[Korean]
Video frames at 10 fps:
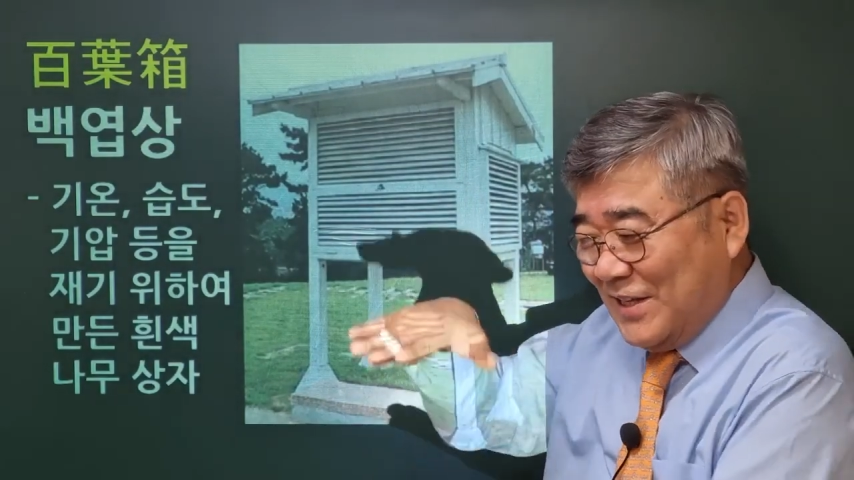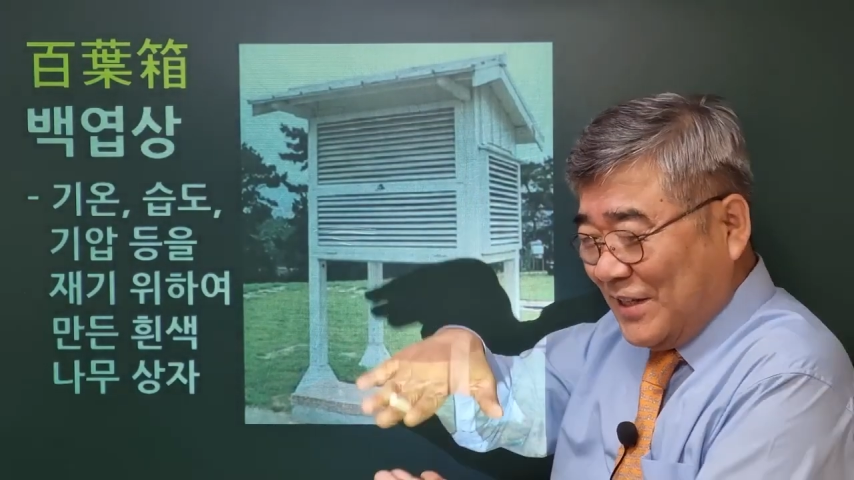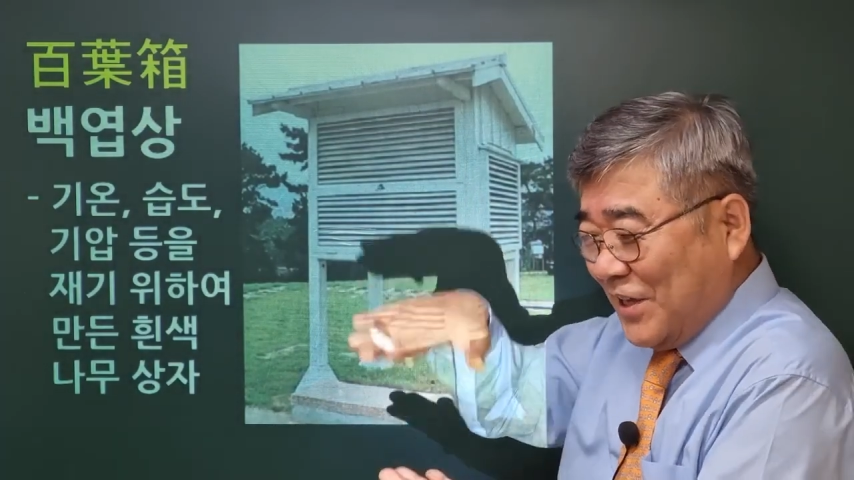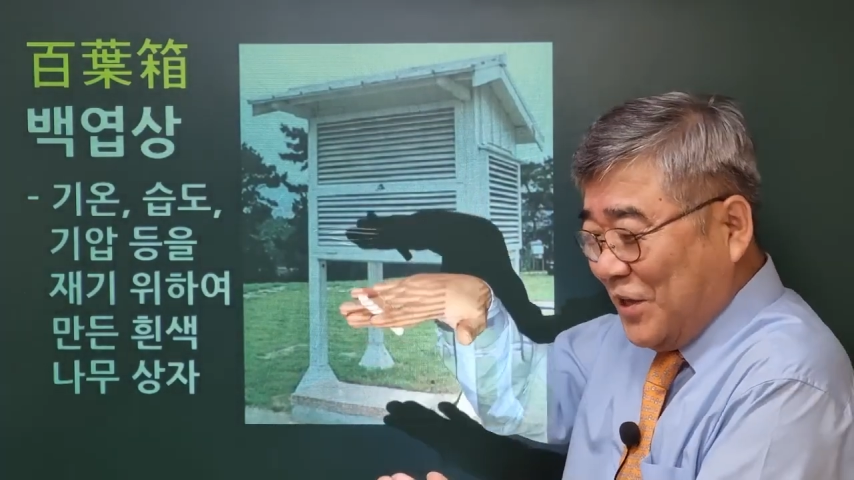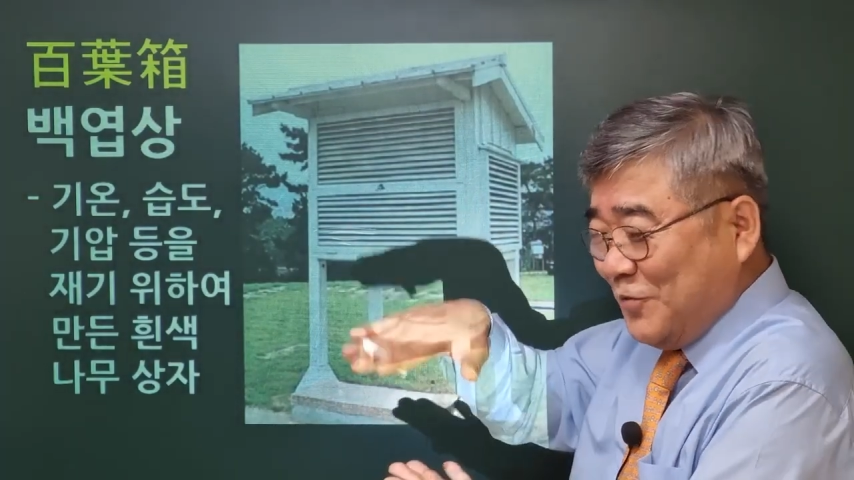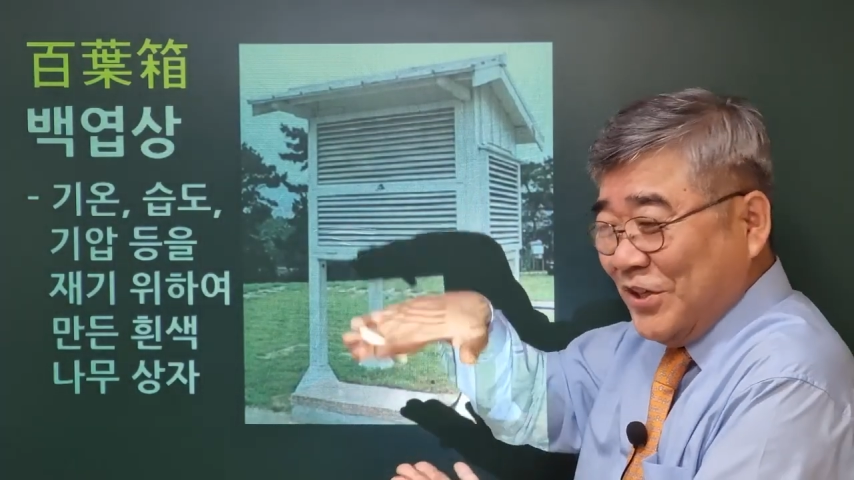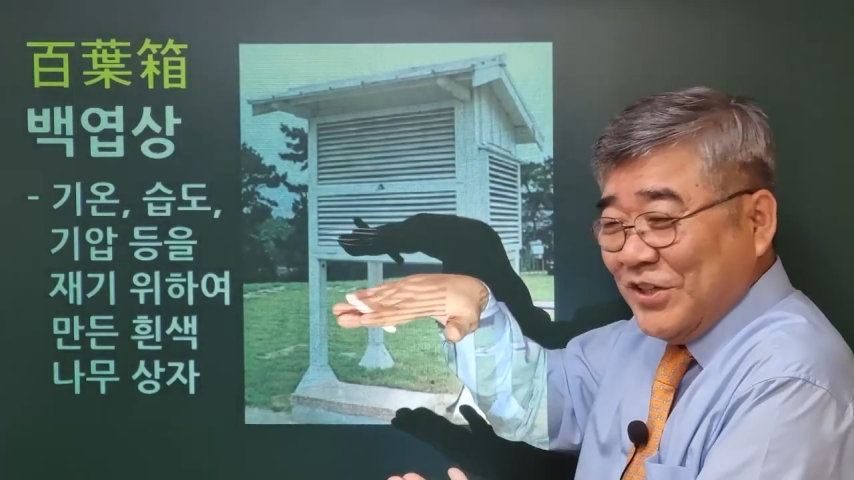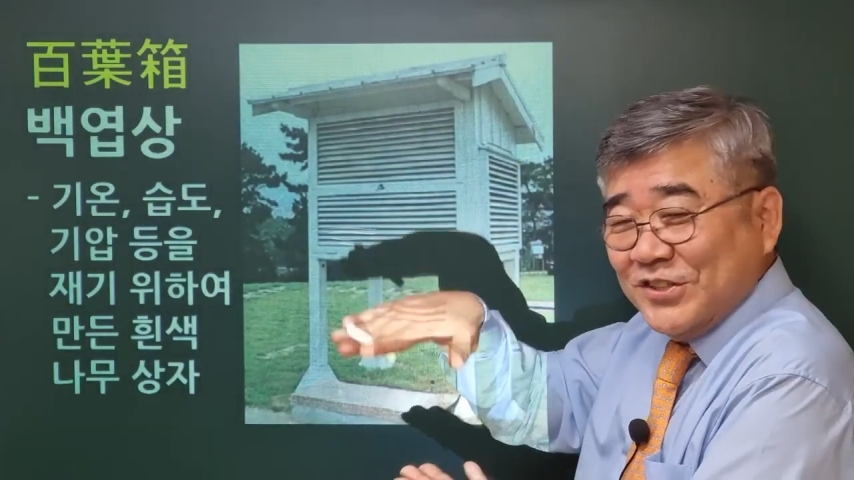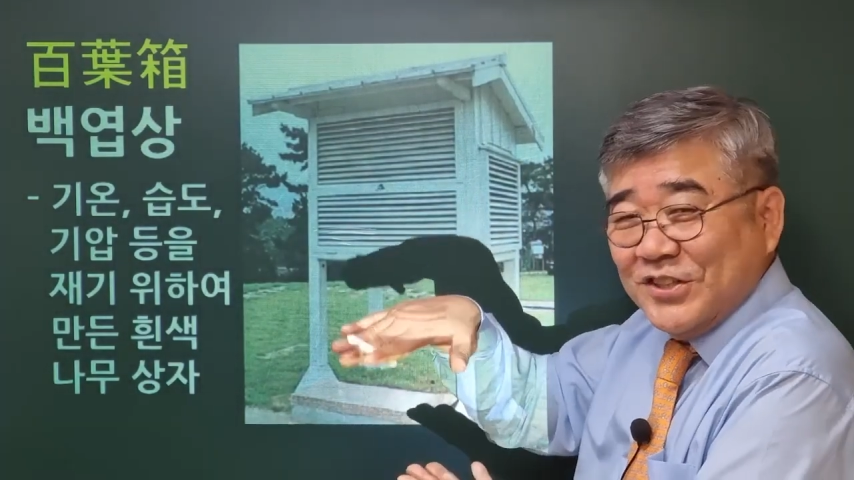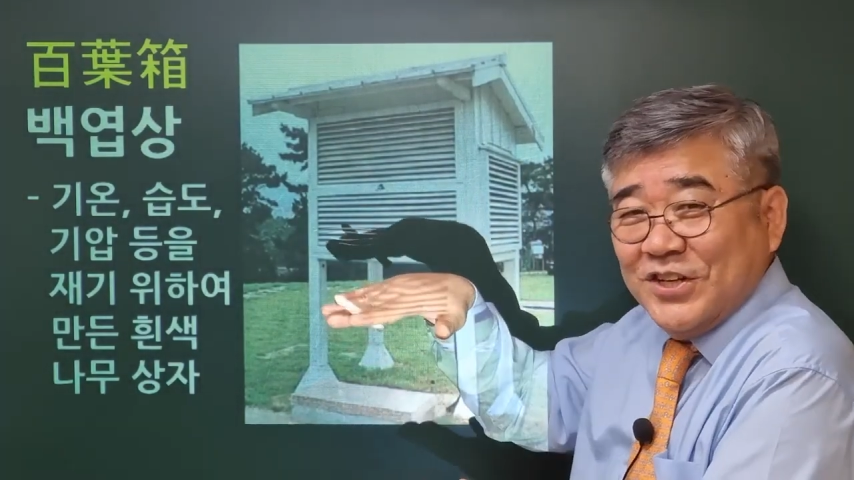이렇게
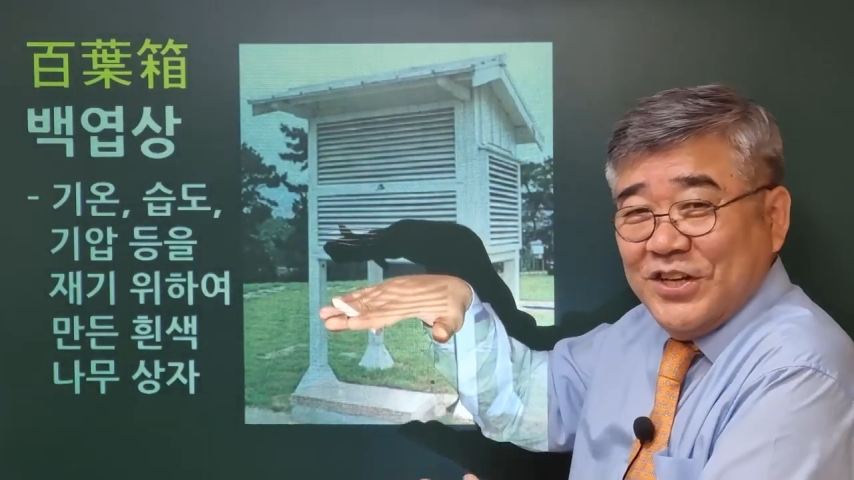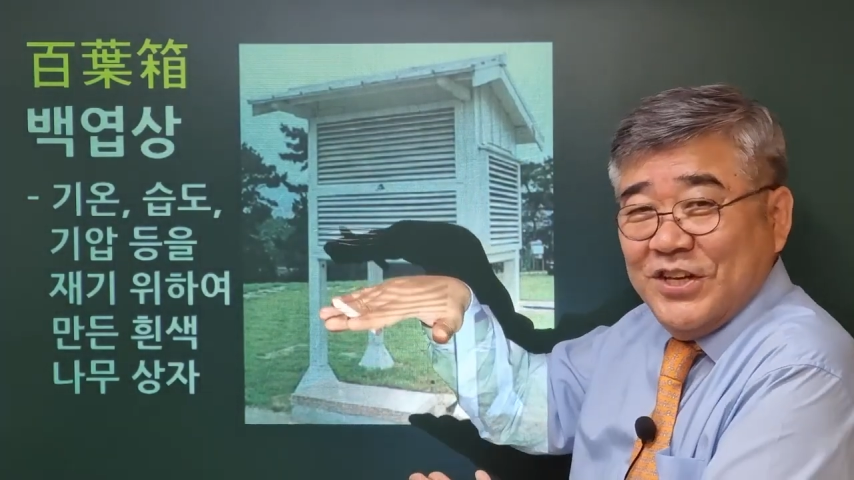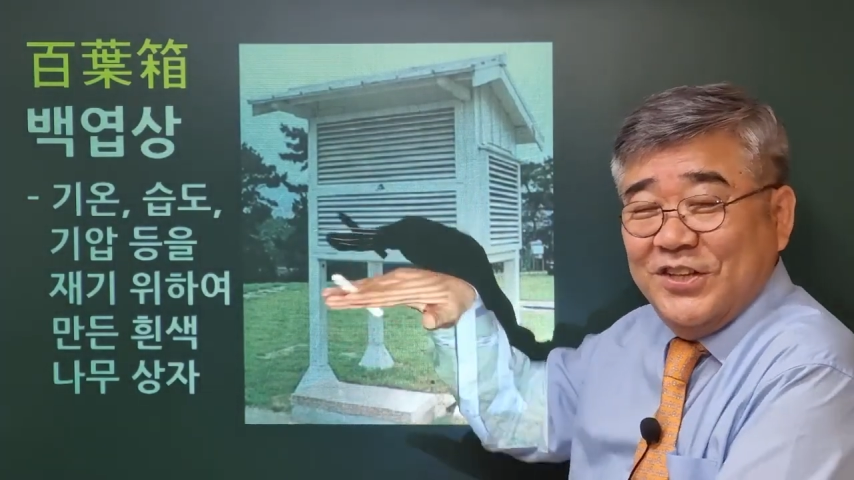겹쳐져서